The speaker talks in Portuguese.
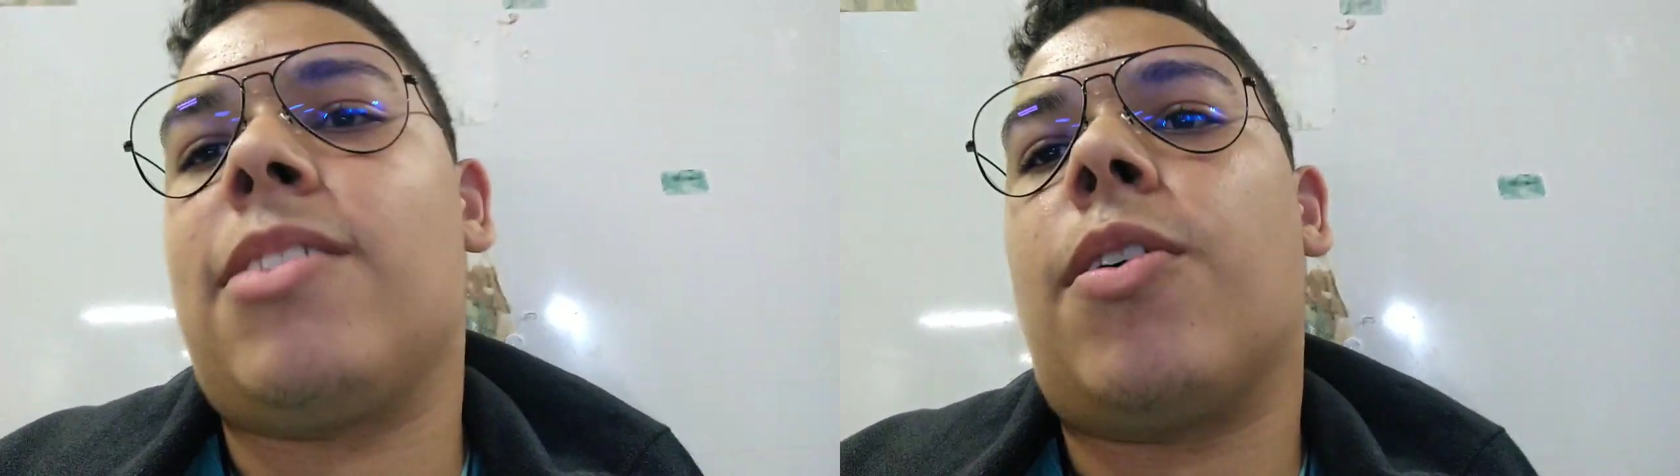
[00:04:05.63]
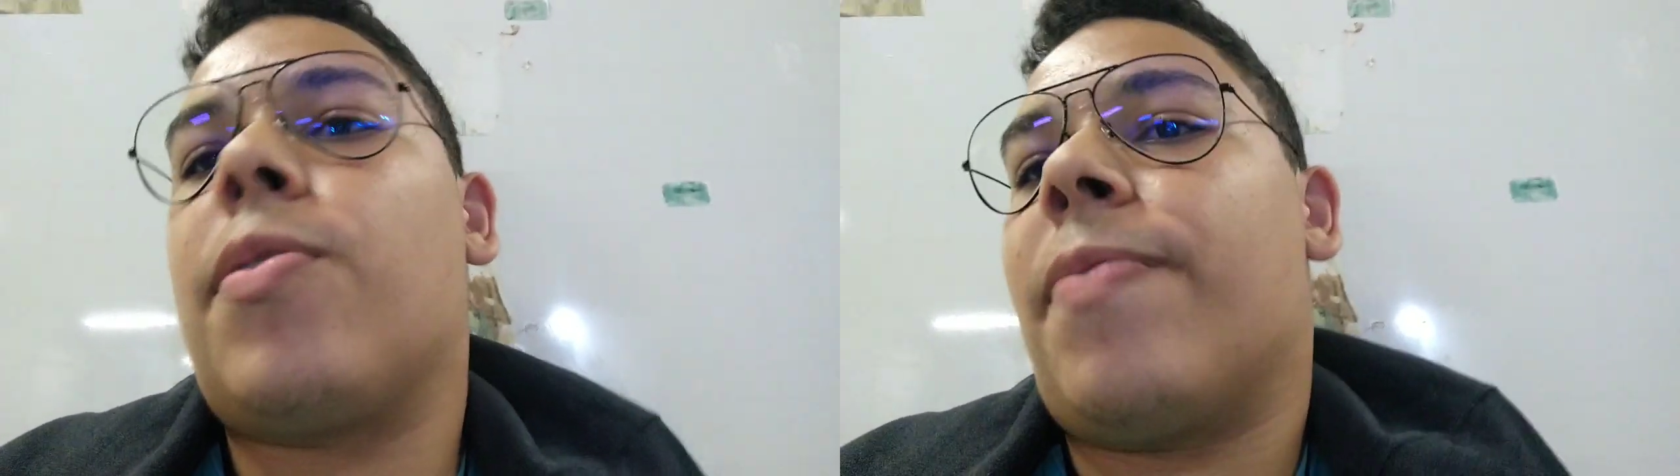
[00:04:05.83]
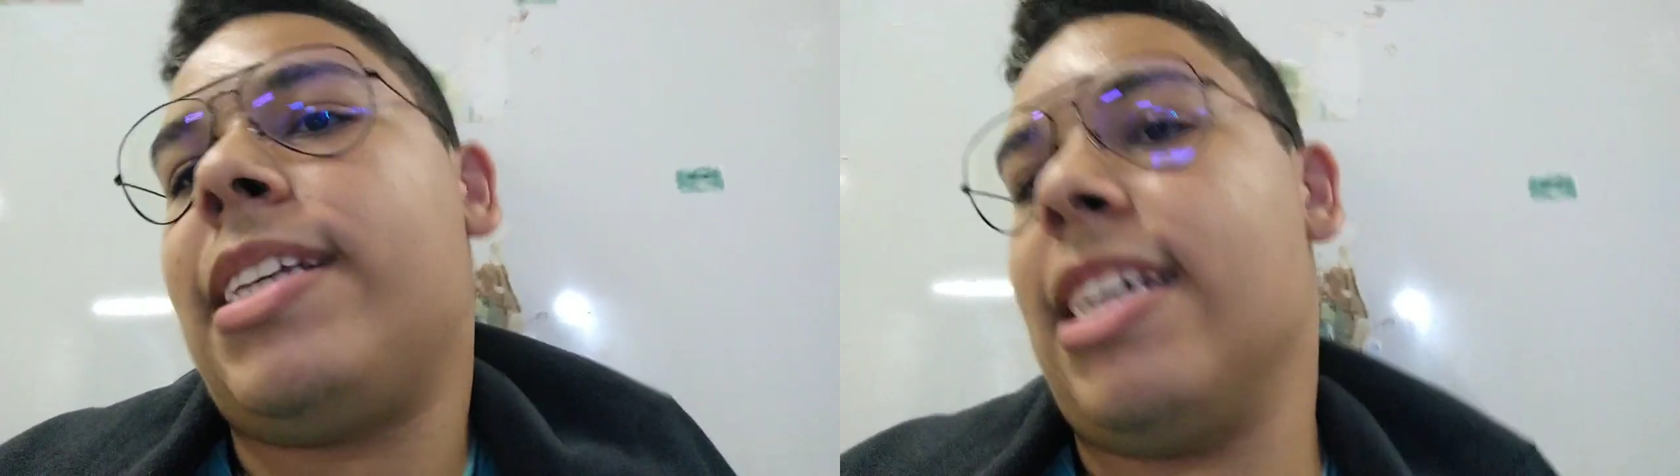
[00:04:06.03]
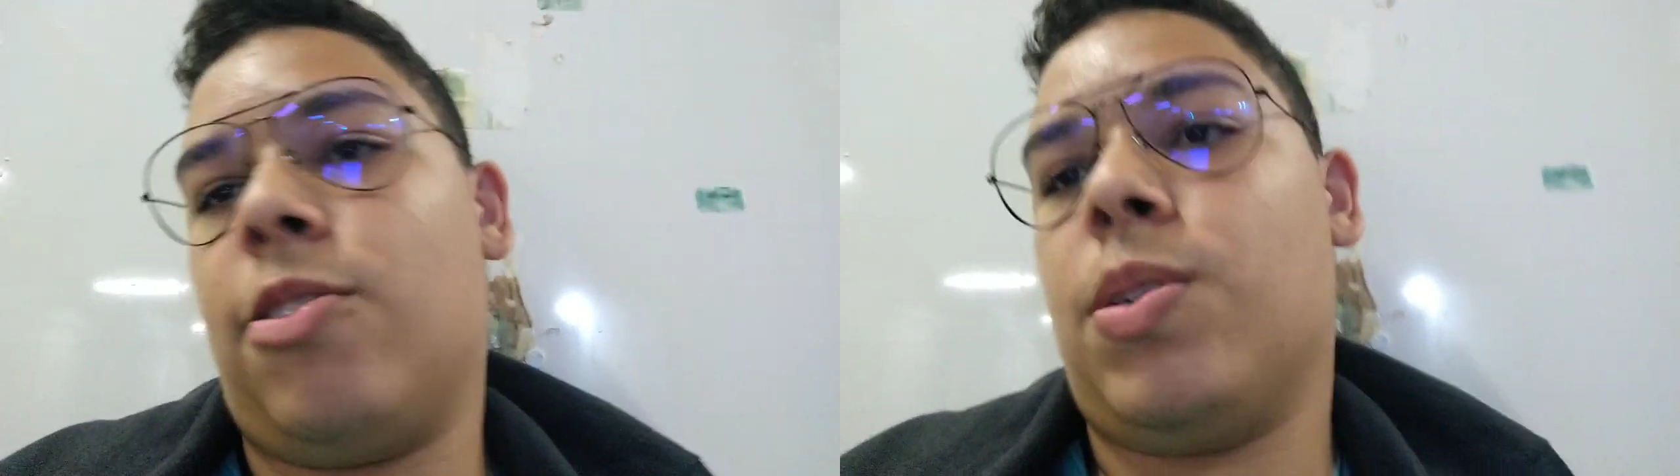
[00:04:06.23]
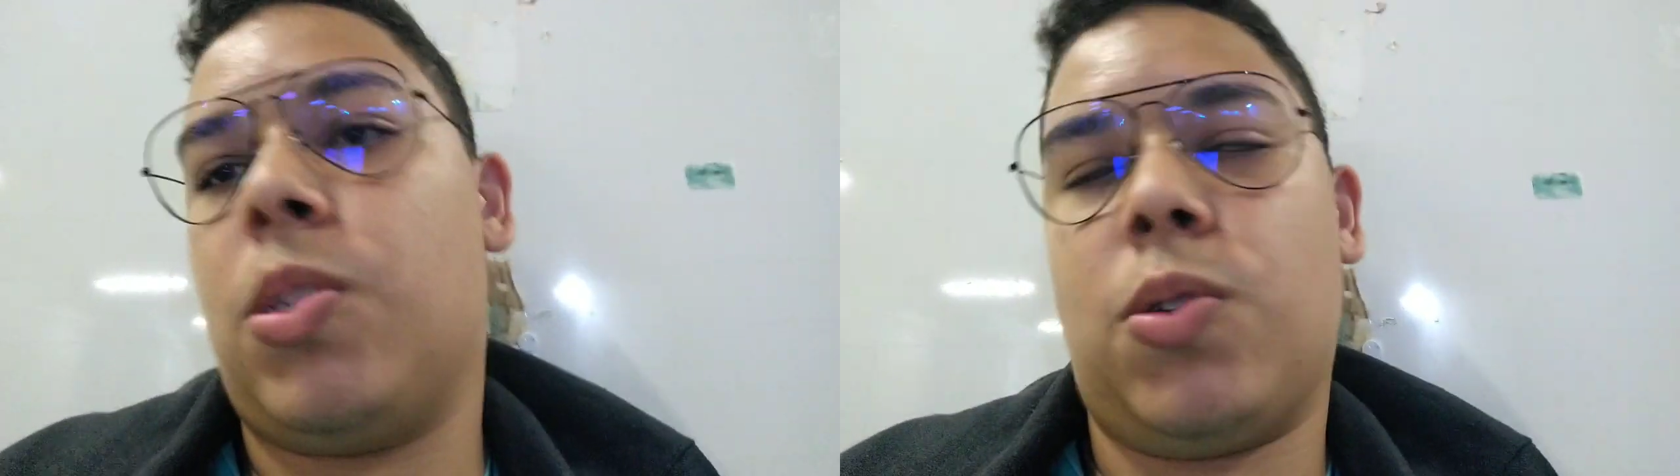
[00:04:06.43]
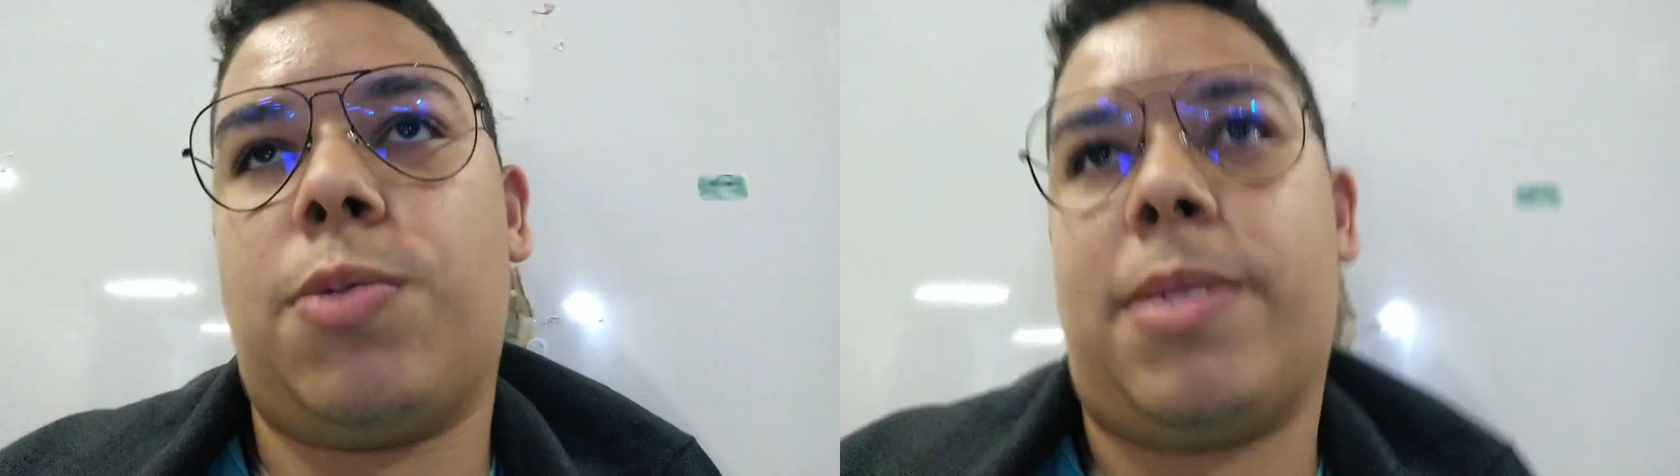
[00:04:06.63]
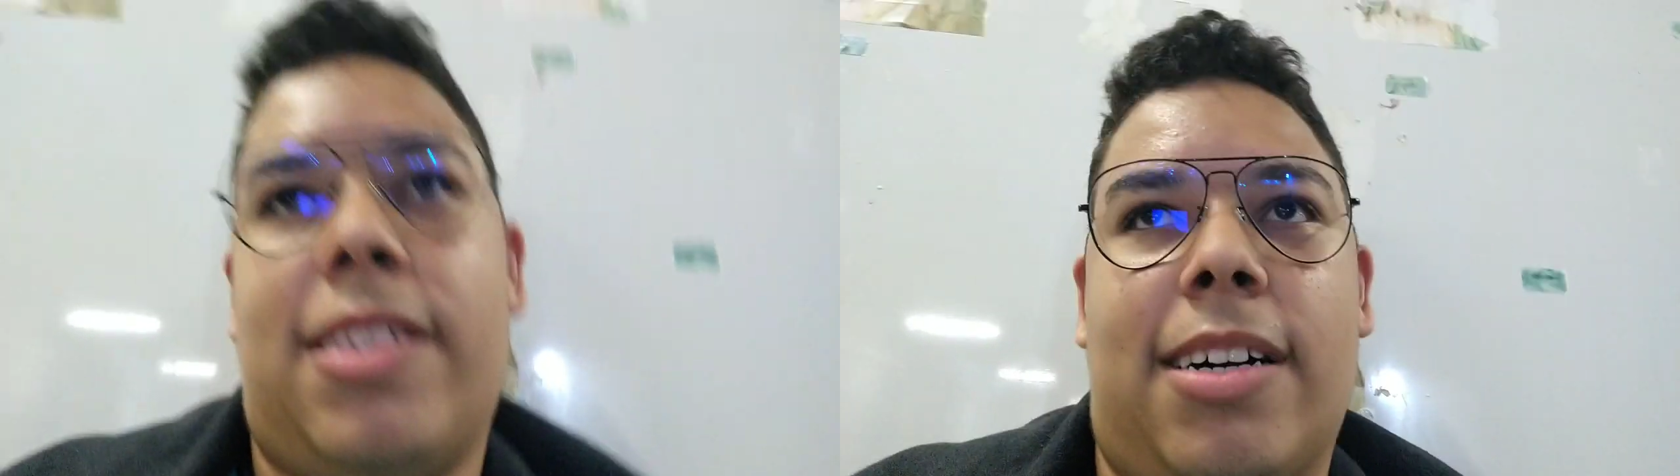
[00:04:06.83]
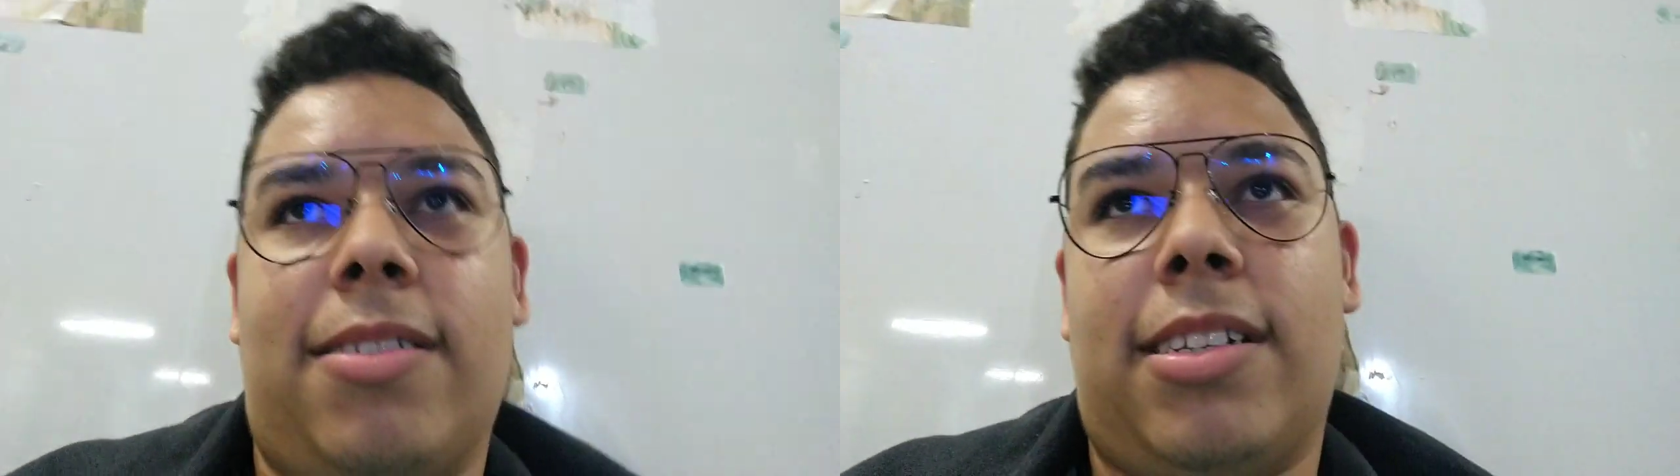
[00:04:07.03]
qual que vai ser as duas
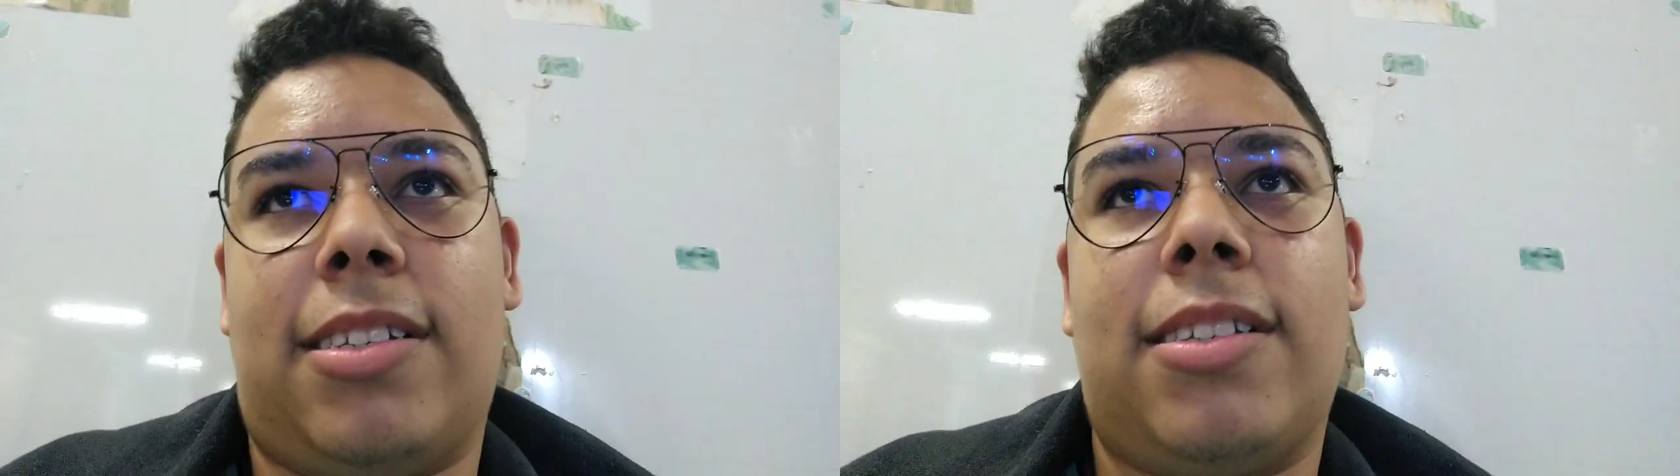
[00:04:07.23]
últimas aulas.